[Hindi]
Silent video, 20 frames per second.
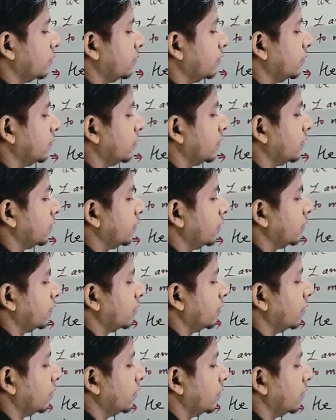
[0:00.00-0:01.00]

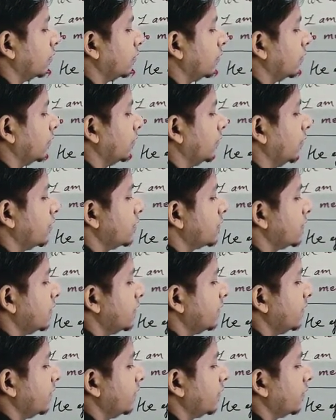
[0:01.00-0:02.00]
फॉर
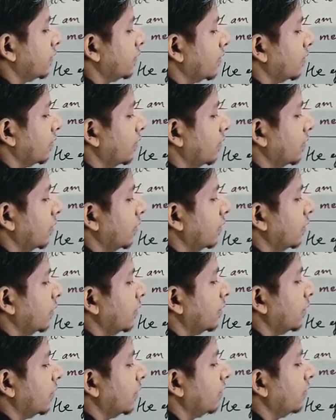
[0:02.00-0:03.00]
स्लीपिंग
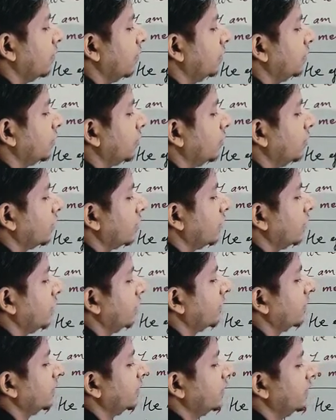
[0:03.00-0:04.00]
वह सोने के लिए
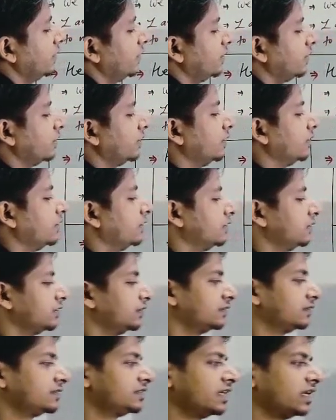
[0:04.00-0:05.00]
मंदिर
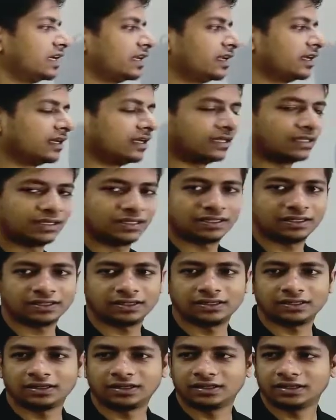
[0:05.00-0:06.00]
जा, रहा है।,
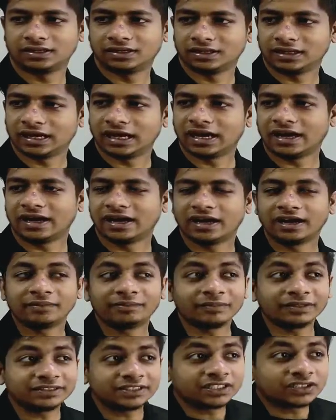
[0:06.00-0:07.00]
है
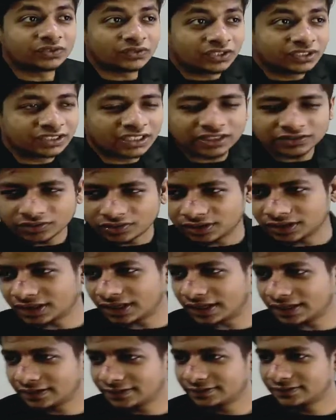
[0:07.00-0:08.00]
अब मंदिर सोने की जगह थोड़ी
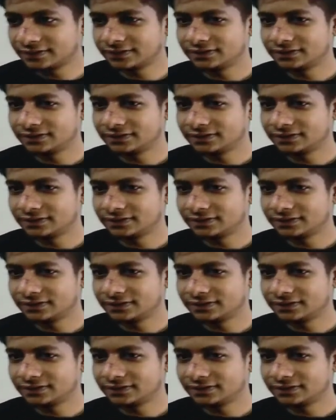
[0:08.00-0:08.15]
है